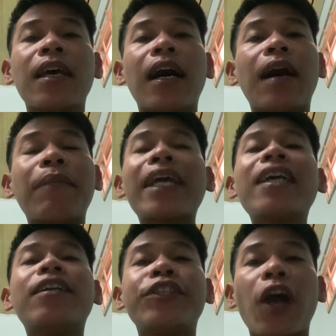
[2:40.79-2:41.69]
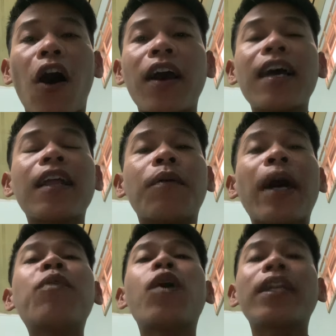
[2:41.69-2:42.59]
à, mấy cái người dọn hay là
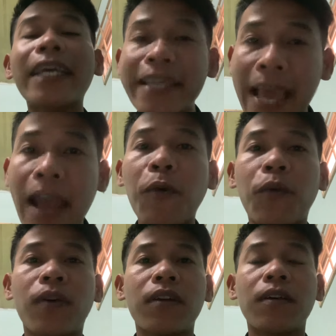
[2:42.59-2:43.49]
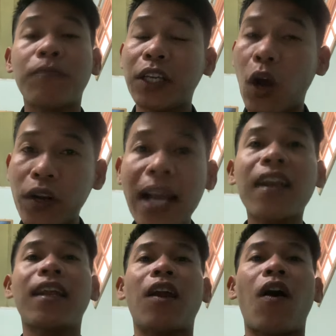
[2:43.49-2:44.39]
bể quên cây dao mình nói
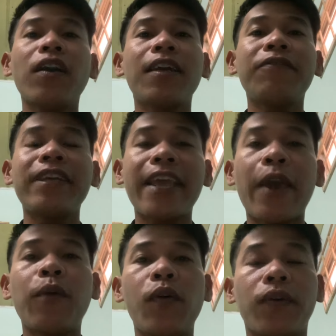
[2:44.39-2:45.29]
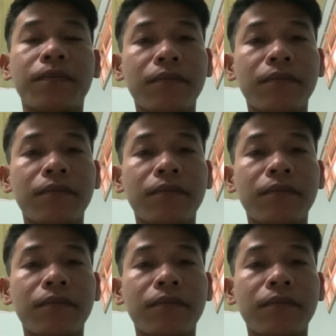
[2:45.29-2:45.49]
rất là rõ trên video luôn